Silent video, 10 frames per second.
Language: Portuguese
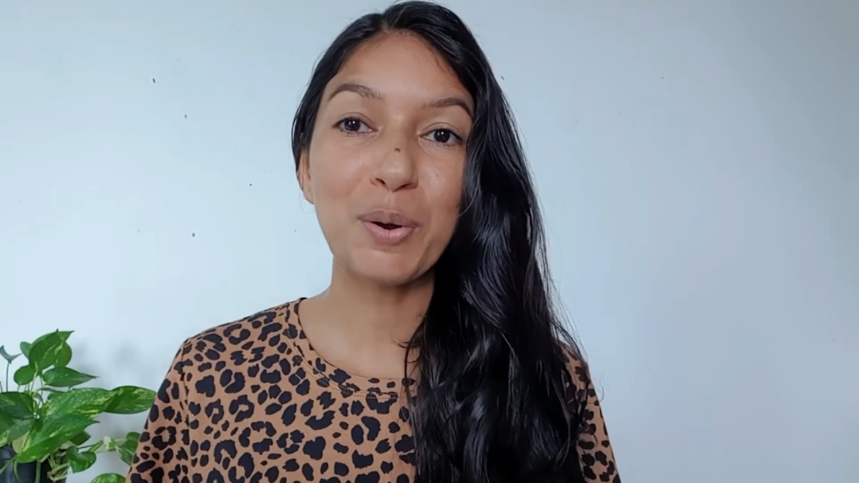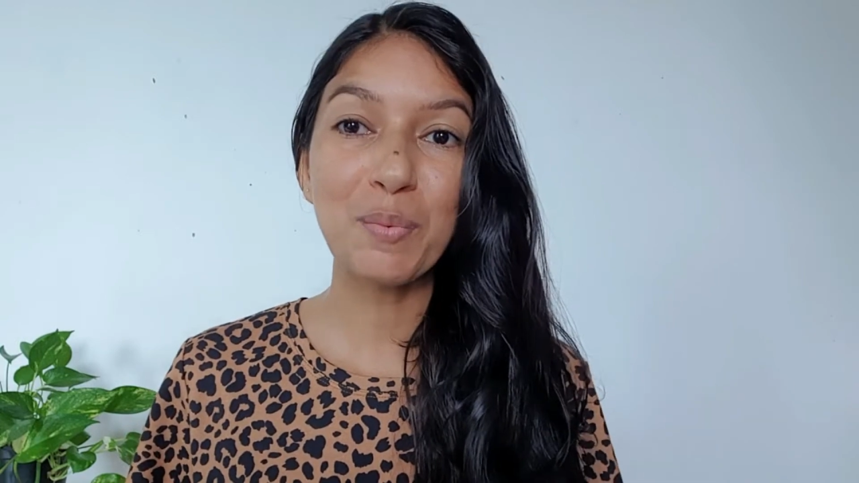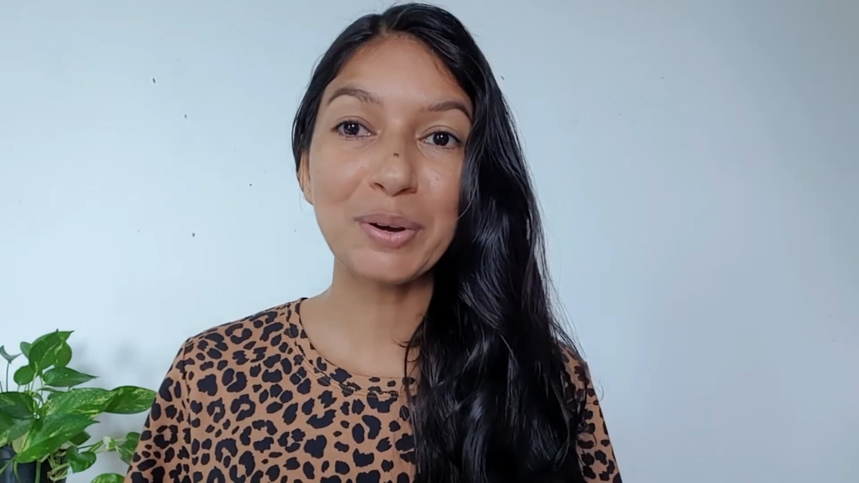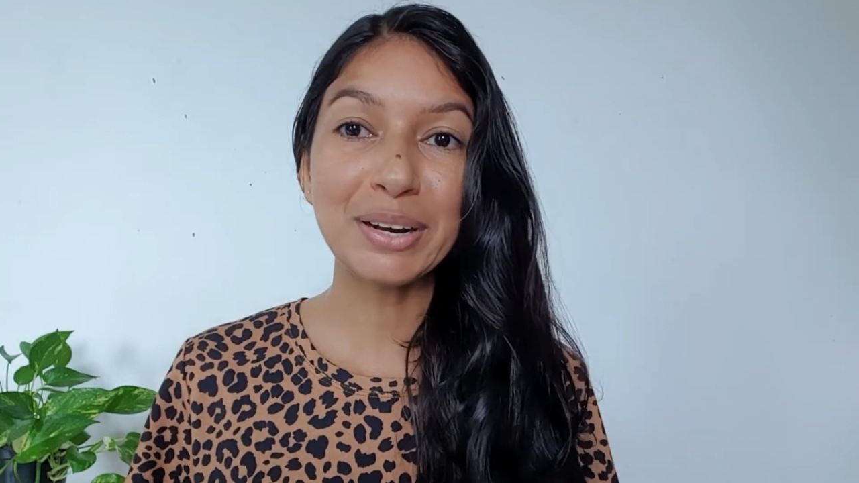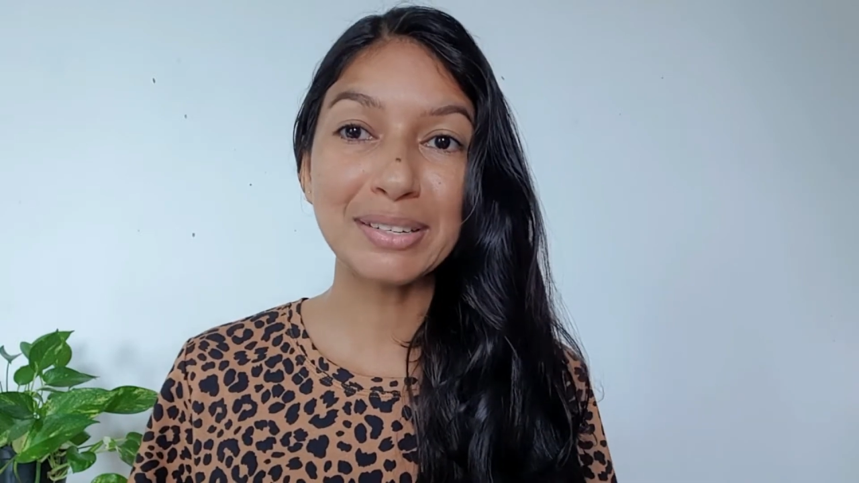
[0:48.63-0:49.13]

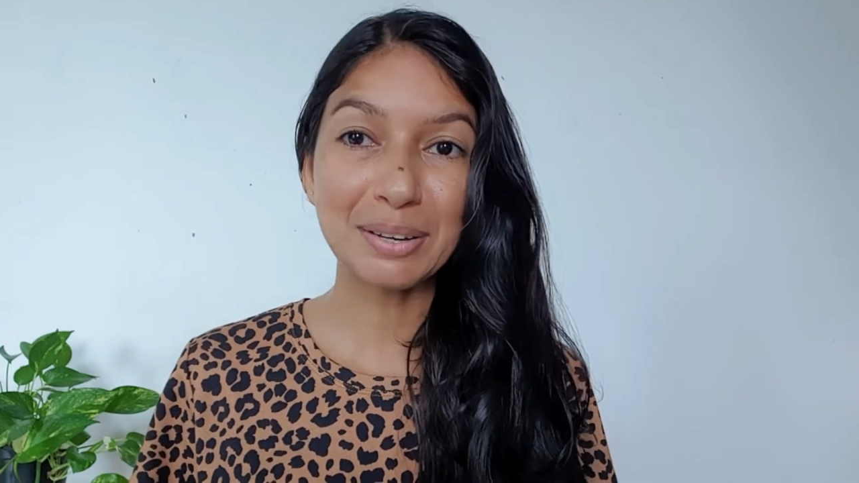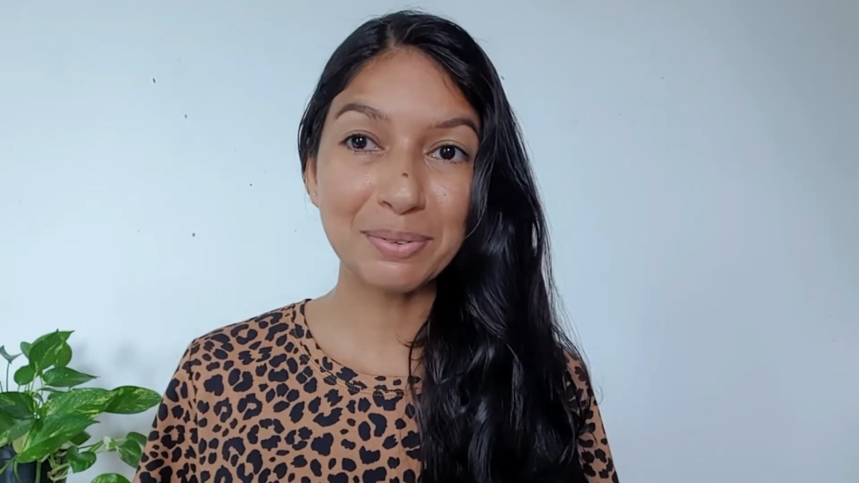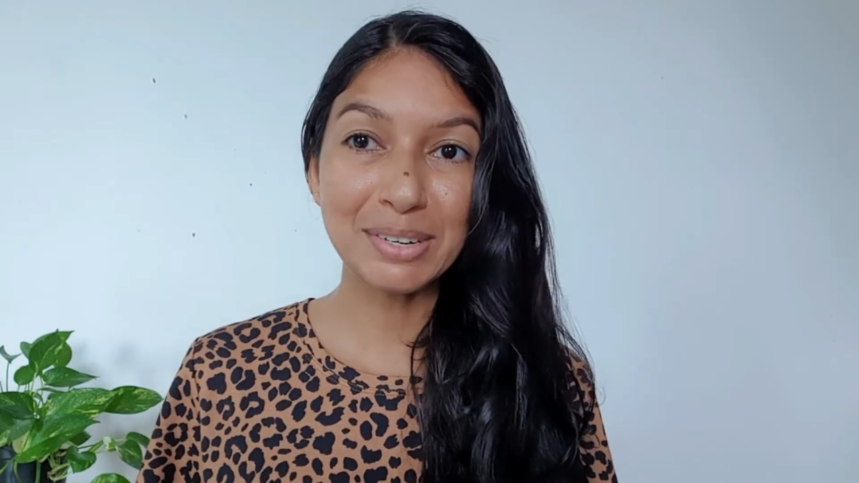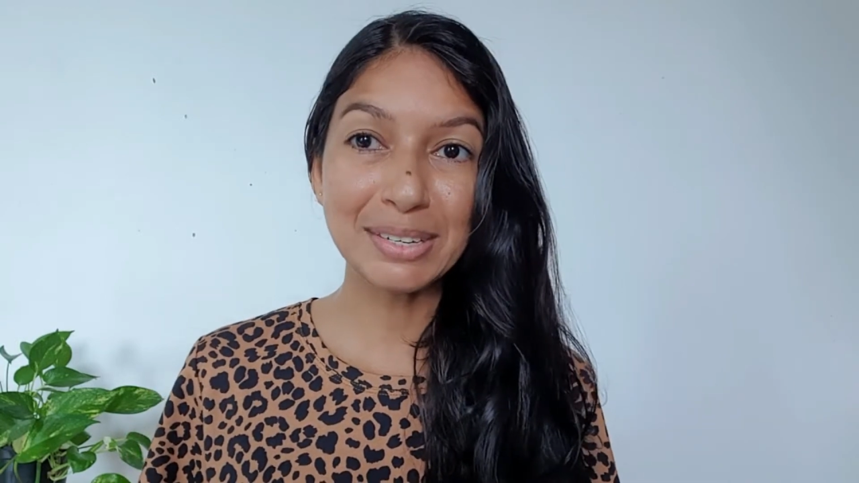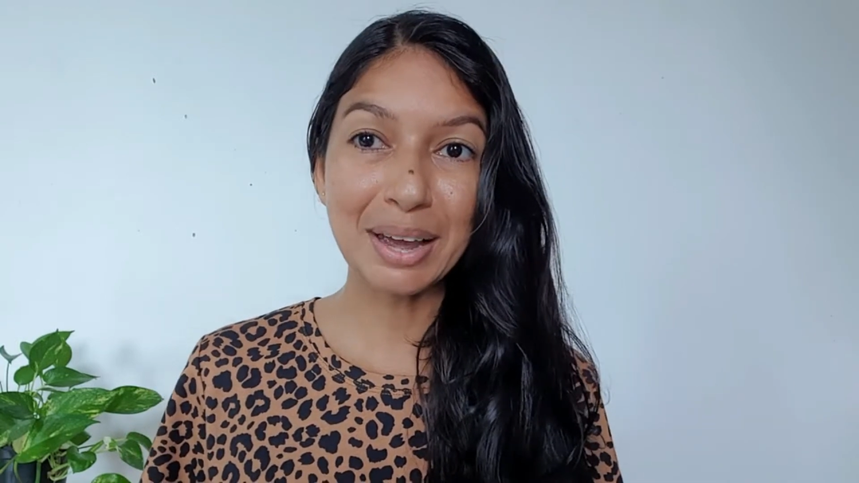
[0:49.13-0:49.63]
como crescer
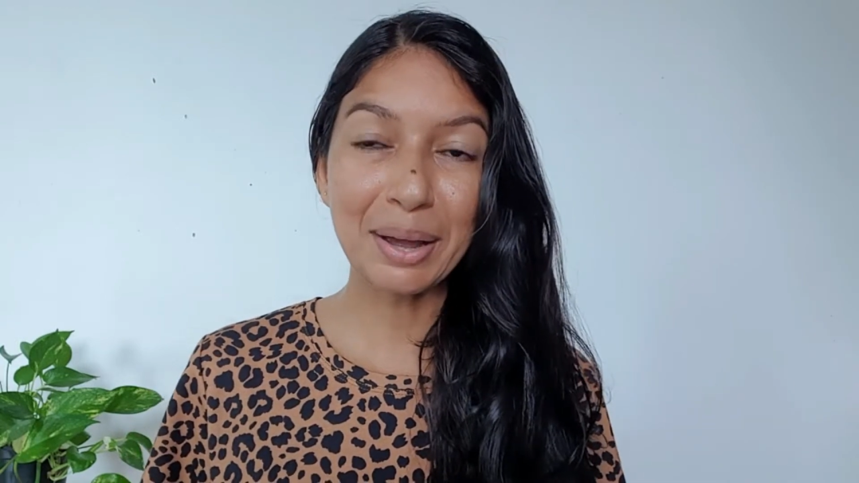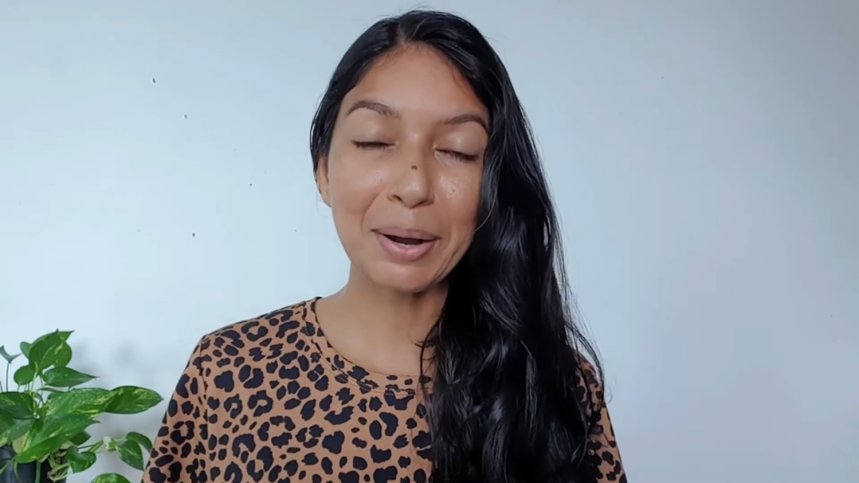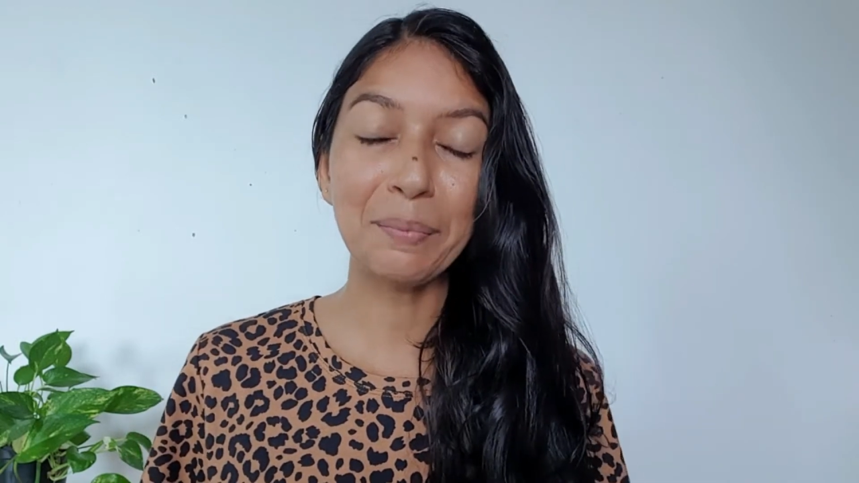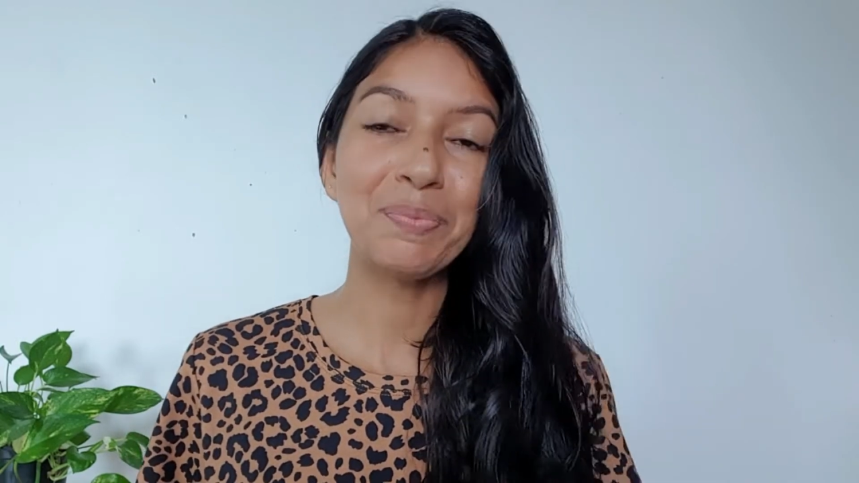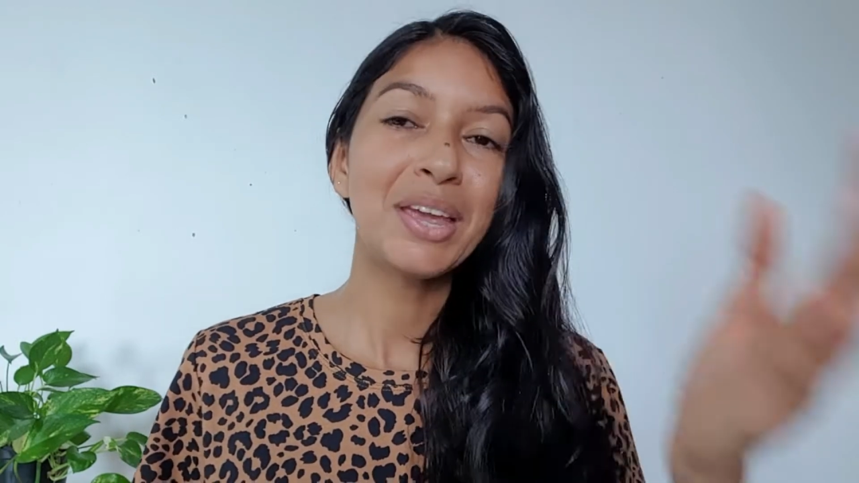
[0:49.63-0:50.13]
no Instagram.